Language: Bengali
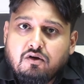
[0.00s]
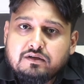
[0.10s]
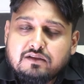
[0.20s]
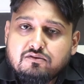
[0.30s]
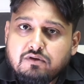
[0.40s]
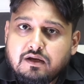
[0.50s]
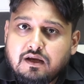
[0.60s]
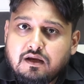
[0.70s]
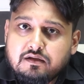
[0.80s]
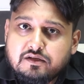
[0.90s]
হঠাৎ করে
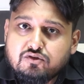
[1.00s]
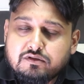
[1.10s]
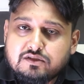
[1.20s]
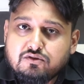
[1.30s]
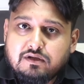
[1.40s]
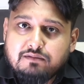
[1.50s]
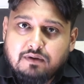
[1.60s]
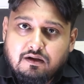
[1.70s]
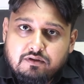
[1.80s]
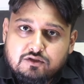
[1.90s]
কিশোর কিশোরী
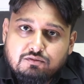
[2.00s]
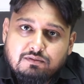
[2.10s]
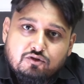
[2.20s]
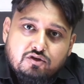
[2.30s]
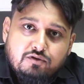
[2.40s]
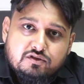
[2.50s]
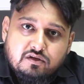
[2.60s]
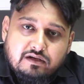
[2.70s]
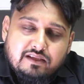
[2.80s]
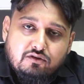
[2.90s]
বা অনেক সময়
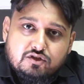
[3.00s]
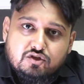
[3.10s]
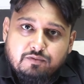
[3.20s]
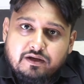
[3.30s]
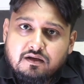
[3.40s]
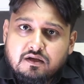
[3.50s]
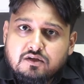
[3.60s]
মধ্যবয়স্ক নারীদের অনেক সময়